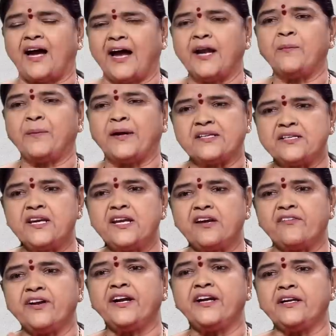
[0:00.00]
ఆయన పర్సనల్
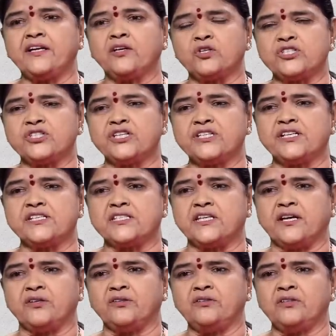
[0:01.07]
ఎవరండి క్వశ్చన్ చేస్తారు